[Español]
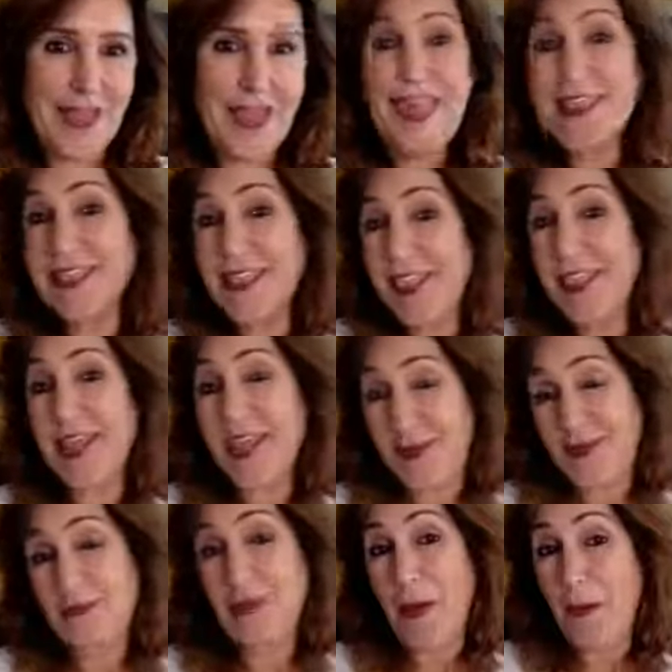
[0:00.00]
que si eh,
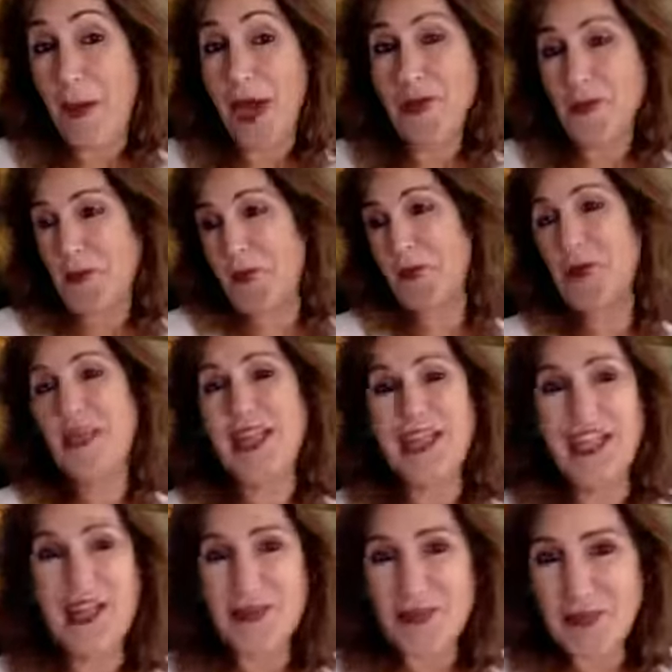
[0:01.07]
mamás cuando
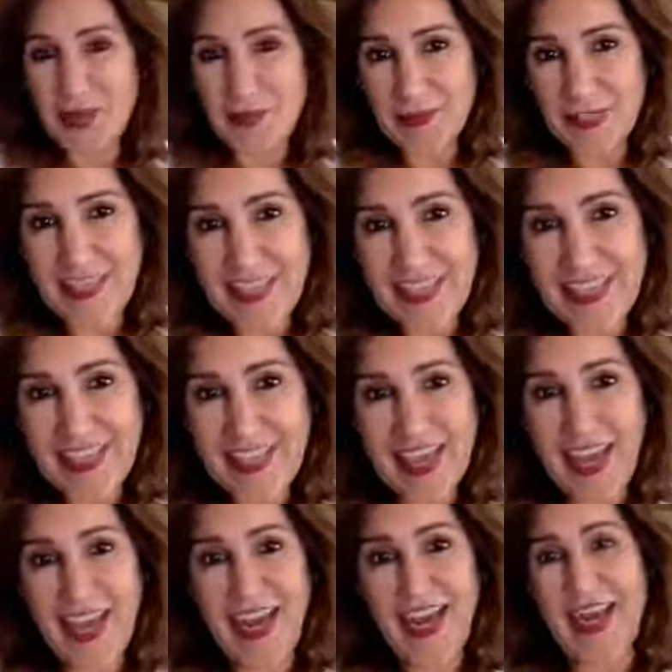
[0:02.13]
tenían una
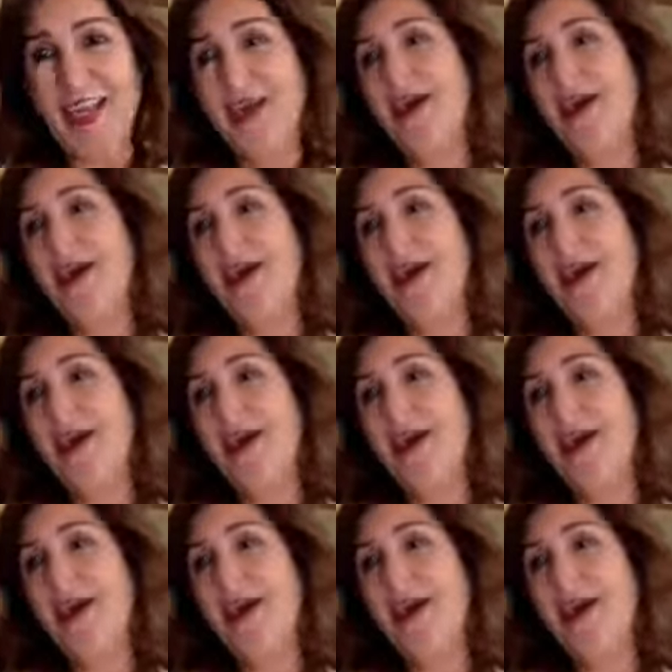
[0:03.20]
niña era de,